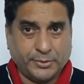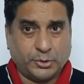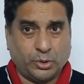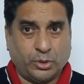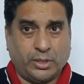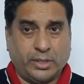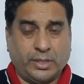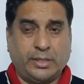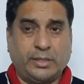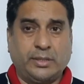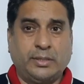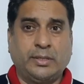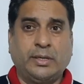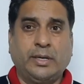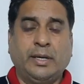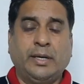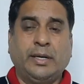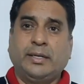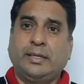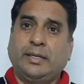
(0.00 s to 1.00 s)
जो है
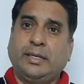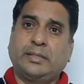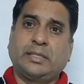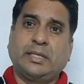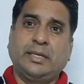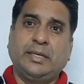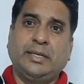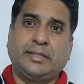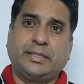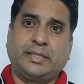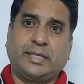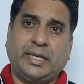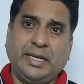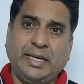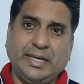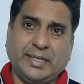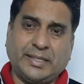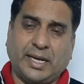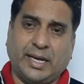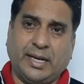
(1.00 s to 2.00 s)
इतनी
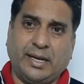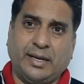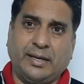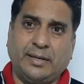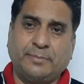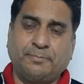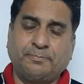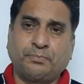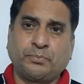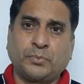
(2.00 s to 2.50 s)
ढीठ है